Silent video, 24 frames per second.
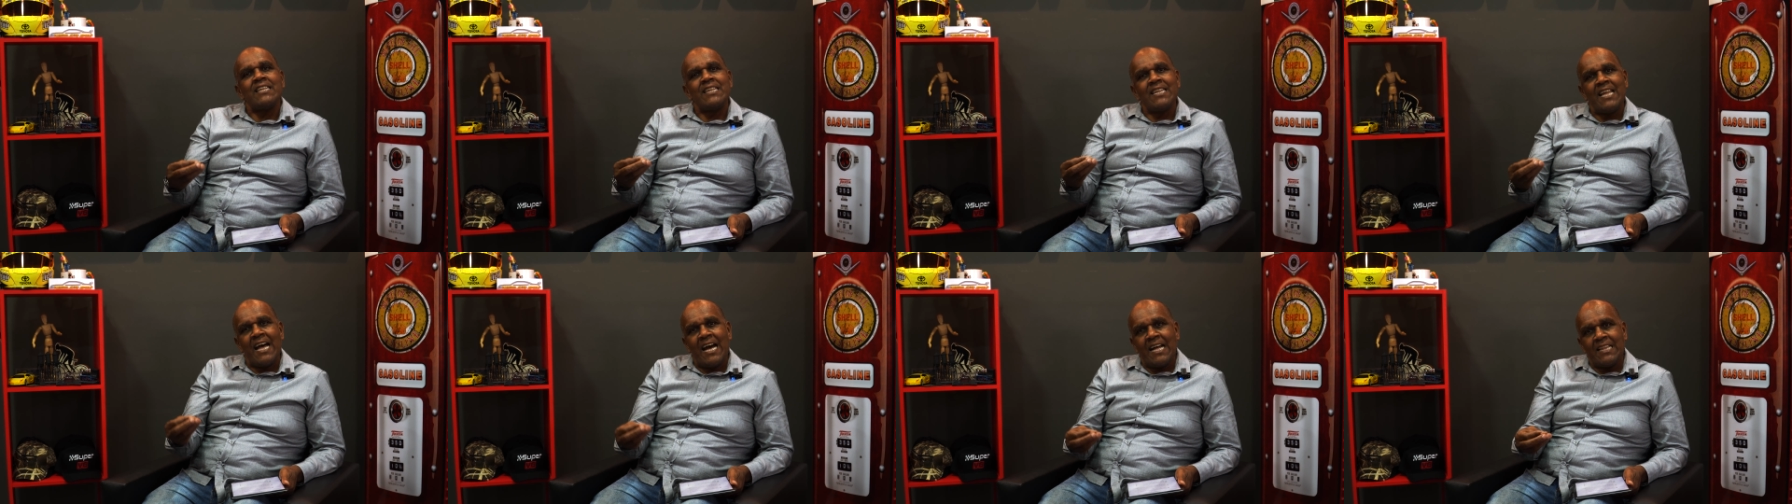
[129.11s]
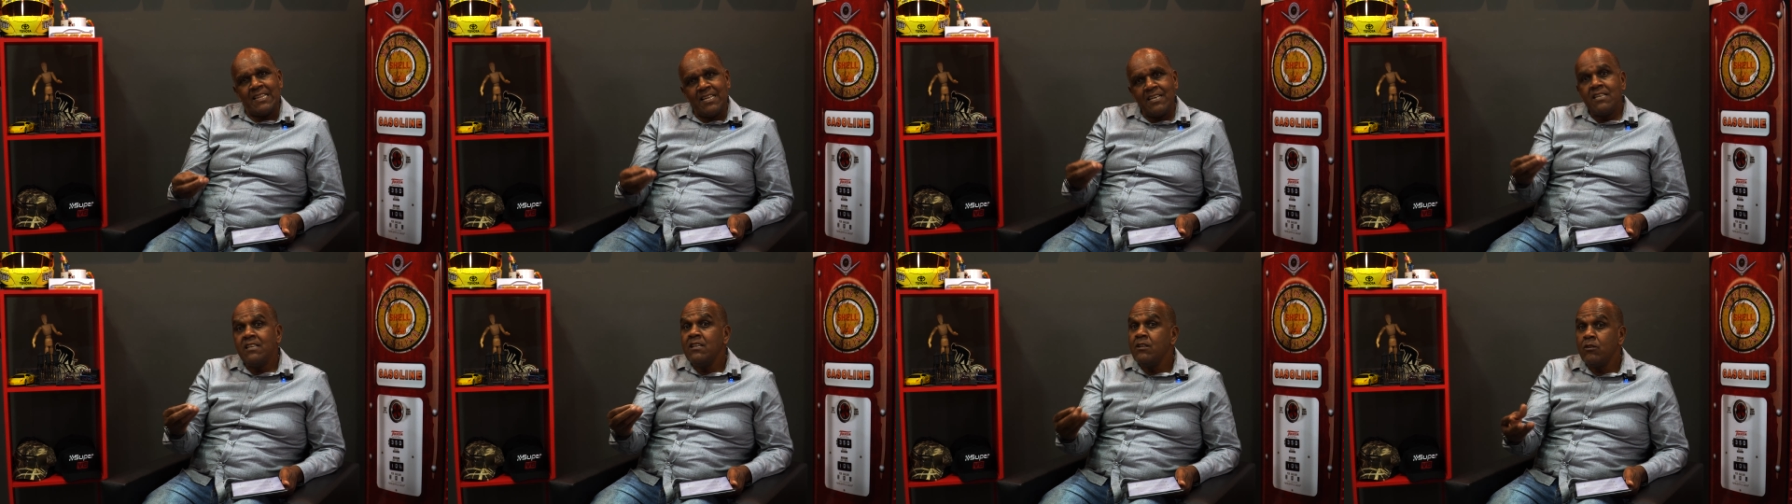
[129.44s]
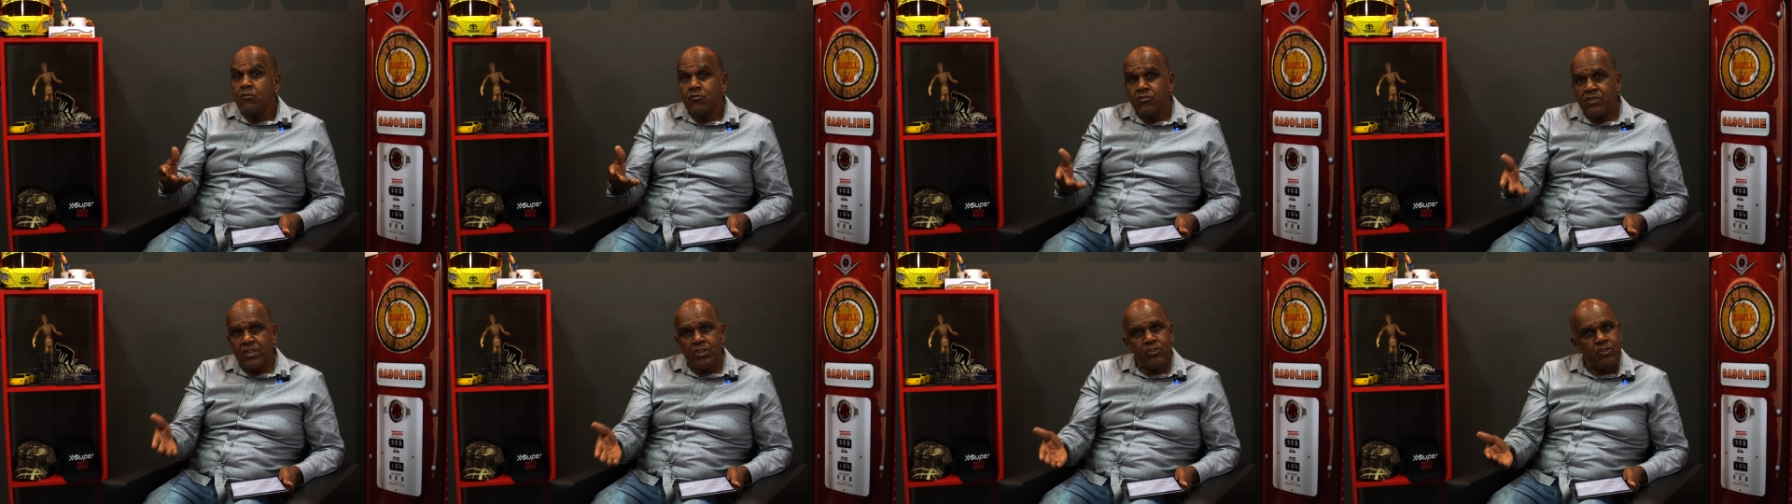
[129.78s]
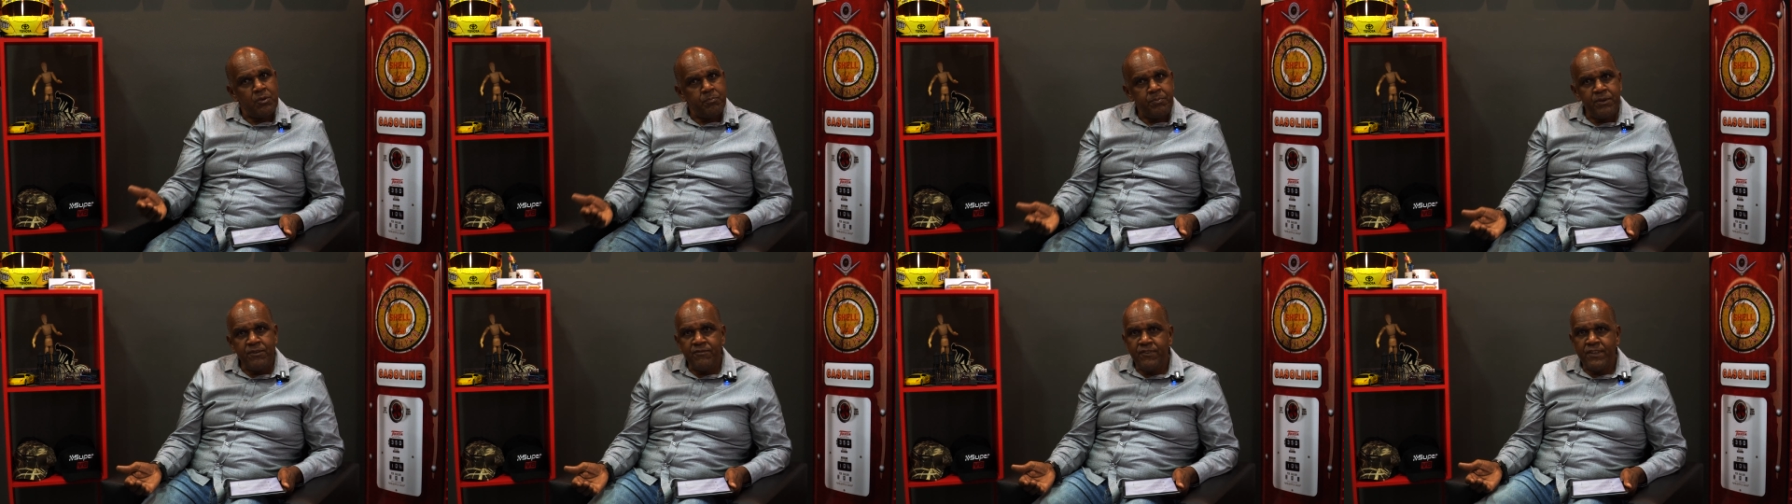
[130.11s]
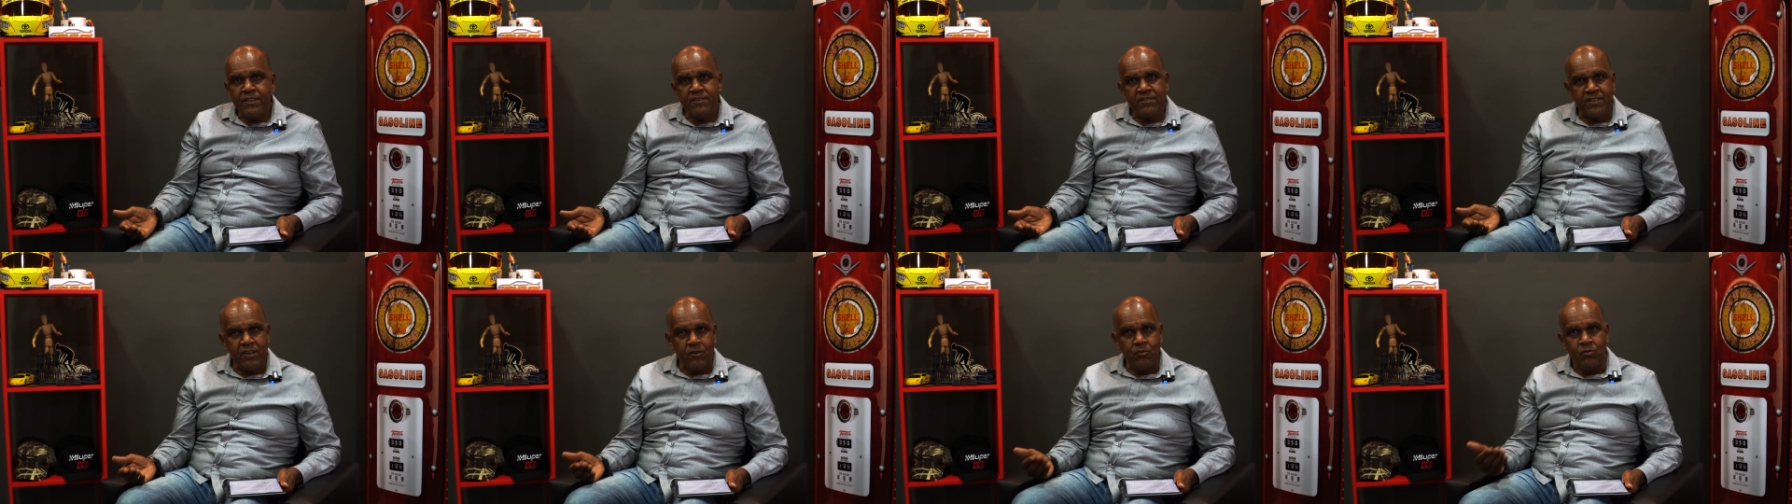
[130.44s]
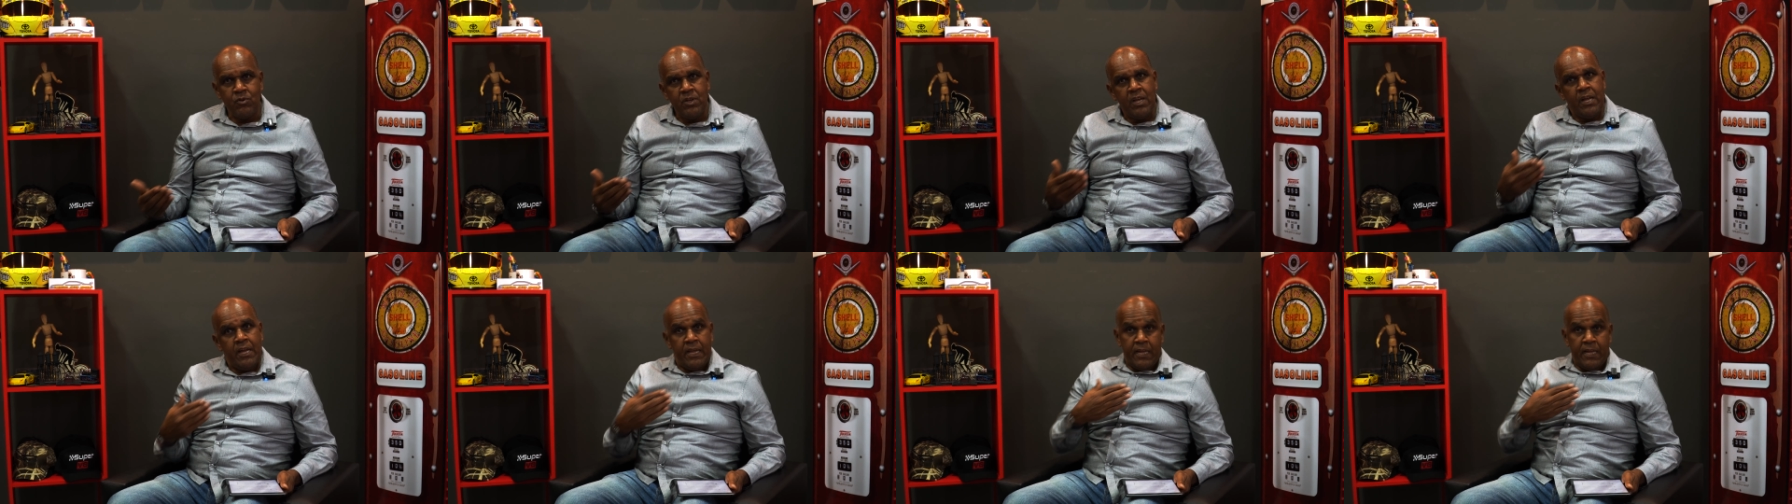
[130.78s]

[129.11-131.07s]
nada que não seja perfeição.